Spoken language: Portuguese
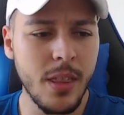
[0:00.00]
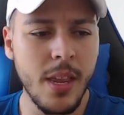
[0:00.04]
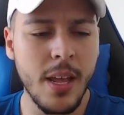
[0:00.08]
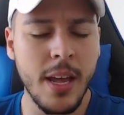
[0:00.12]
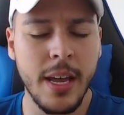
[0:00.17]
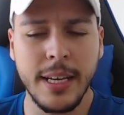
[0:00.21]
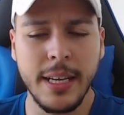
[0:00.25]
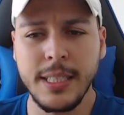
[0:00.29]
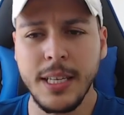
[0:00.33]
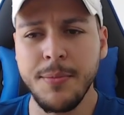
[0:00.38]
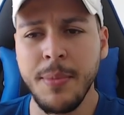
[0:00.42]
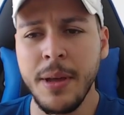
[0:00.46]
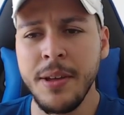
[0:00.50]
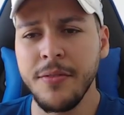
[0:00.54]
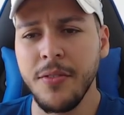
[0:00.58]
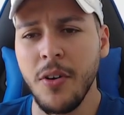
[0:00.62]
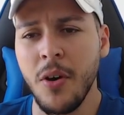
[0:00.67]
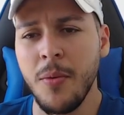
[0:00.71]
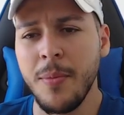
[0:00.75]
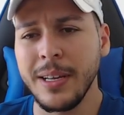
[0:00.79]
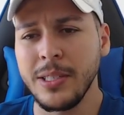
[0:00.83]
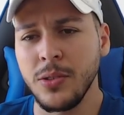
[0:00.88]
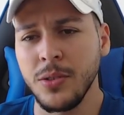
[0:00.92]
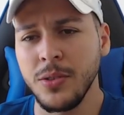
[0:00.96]
receber
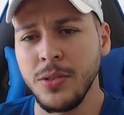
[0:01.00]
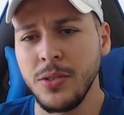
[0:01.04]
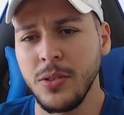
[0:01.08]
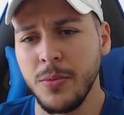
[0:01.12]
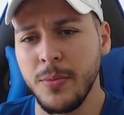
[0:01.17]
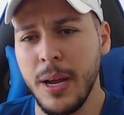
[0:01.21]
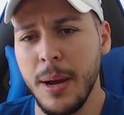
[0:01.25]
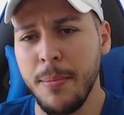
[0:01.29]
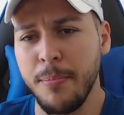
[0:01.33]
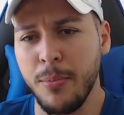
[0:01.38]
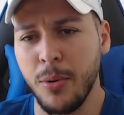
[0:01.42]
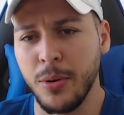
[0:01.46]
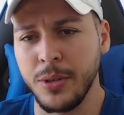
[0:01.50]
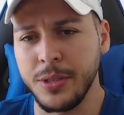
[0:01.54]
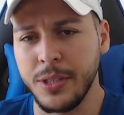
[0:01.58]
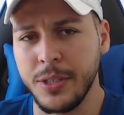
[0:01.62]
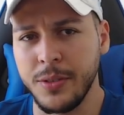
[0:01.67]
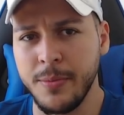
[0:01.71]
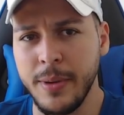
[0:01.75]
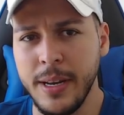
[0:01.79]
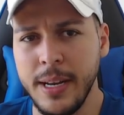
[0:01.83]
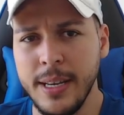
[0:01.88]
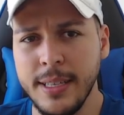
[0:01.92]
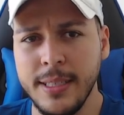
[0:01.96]
informações sobre apostas,
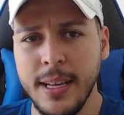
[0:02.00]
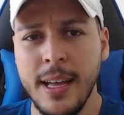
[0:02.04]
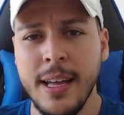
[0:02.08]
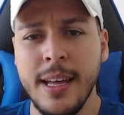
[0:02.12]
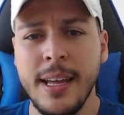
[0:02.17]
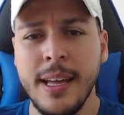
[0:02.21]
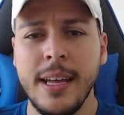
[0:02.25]
beleza?